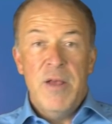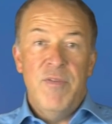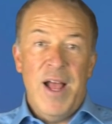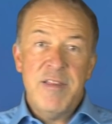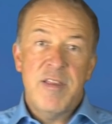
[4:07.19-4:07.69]

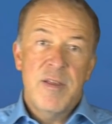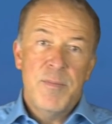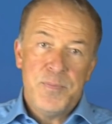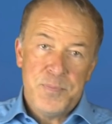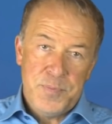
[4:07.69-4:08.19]
Was
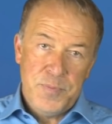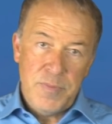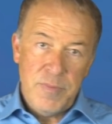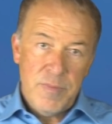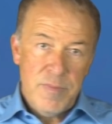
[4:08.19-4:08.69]

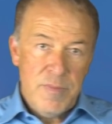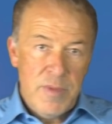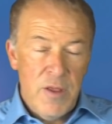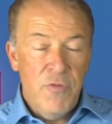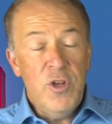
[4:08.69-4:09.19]

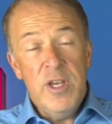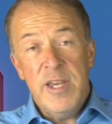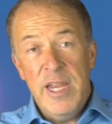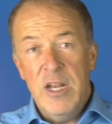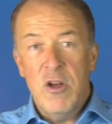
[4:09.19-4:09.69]
für die
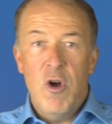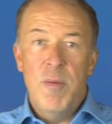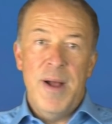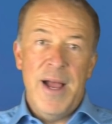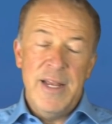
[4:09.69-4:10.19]

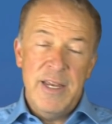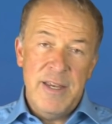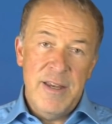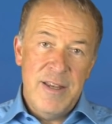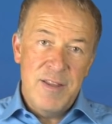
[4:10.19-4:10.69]
Telekom
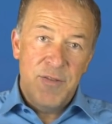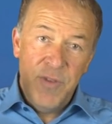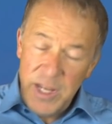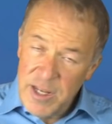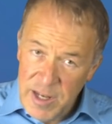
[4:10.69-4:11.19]
eigentlich das
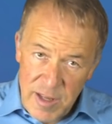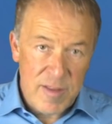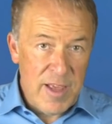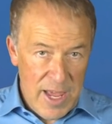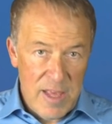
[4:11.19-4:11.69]

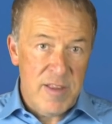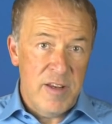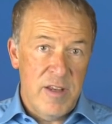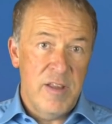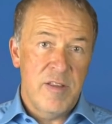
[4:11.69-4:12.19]
wichtigste
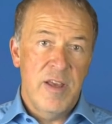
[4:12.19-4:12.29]
Asset ist,